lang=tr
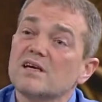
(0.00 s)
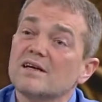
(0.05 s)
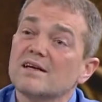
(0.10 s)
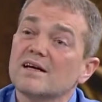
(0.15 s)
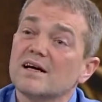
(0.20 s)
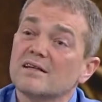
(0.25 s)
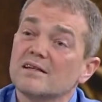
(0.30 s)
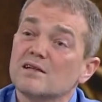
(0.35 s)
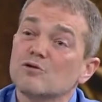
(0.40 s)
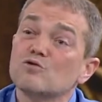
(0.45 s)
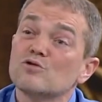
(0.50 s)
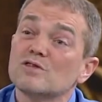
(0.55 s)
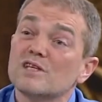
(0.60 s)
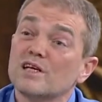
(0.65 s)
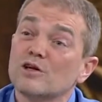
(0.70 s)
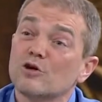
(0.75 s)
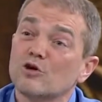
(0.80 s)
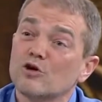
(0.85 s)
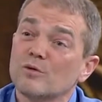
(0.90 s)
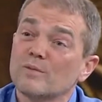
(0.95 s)
irade
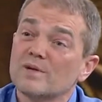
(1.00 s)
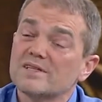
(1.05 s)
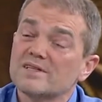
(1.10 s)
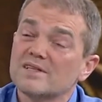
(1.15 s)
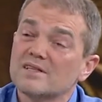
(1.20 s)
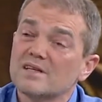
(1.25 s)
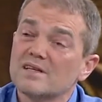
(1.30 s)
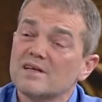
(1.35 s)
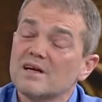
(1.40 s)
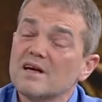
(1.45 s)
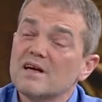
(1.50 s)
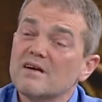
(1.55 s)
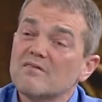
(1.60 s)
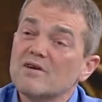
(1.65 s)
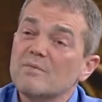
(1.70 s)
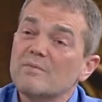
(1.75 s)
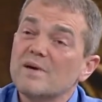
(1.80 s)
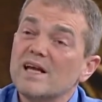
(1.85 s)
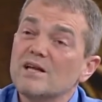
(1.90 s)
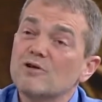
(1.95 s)
düzeyi olmasıdır
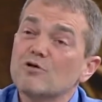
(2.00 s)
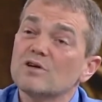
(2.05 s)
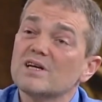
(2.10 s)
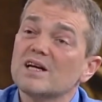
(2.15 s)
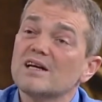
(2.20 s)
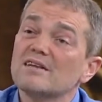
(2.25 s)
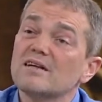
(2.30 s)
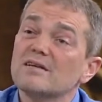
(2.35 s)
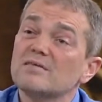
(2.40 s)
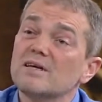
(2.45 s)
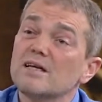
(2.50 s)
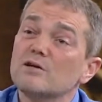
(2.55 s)
ve belli oranda